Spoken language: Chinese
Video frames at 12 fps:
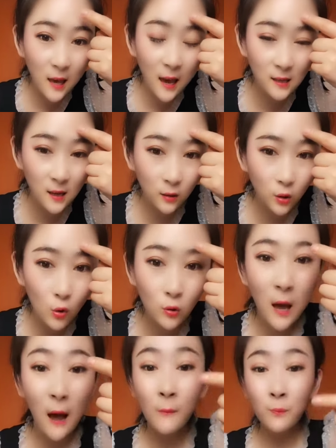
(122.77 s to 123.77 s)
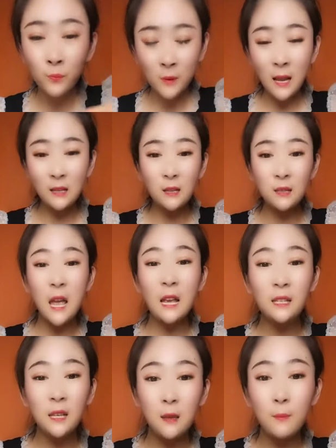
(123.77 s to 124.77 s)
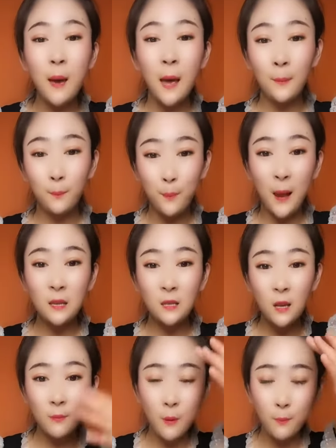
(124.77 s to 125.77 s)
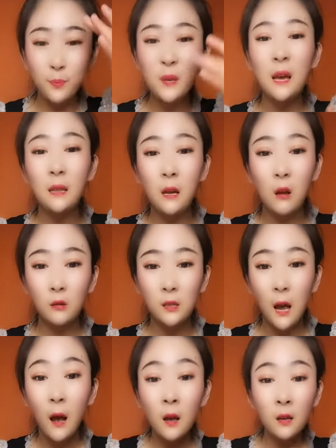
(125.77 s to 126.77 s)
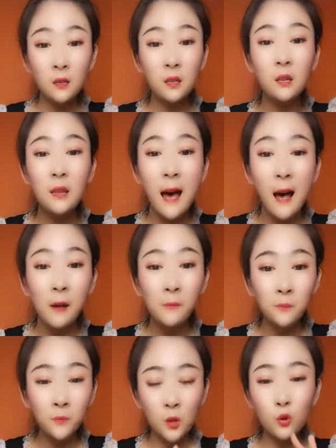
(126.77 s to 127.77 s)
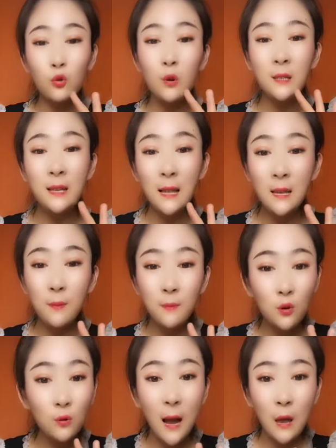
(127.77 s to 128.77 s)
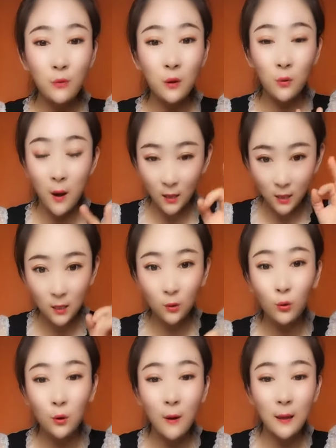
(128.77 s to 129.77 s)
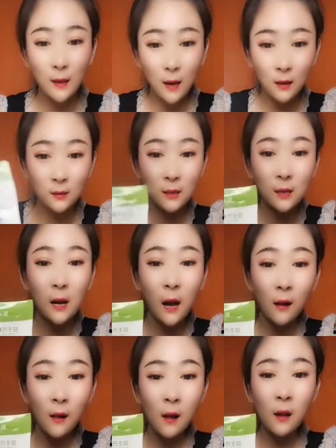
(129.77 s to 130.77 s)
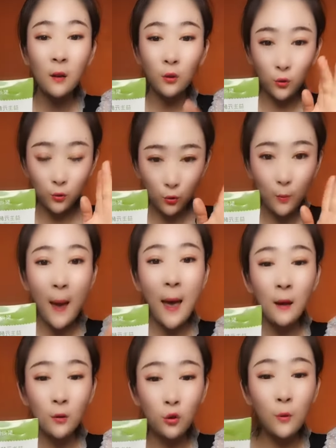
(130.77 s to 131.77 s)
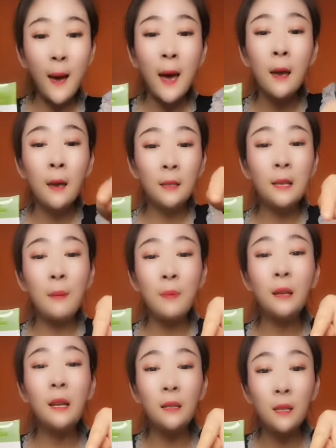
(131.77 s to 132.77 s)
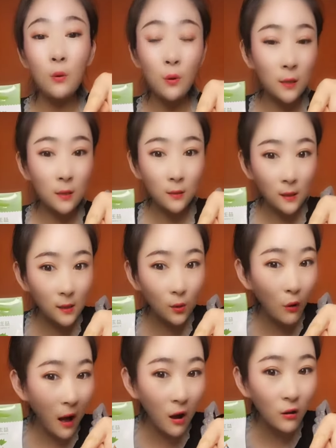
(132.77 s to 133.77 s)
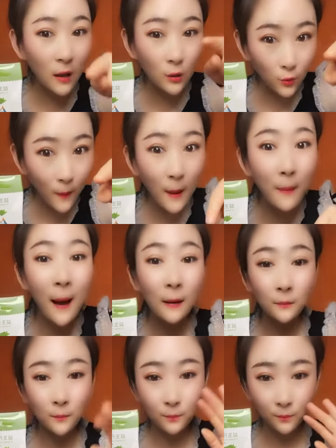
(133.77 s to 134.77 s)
疙瘩、爱长痘的，它是代谢的慢，把你上面憋的。老铁，吃它。如果三天没有感觉的话，可以退款的啊。这个，去拍去拍，下面链接我已经给你挂好了，去拍吧。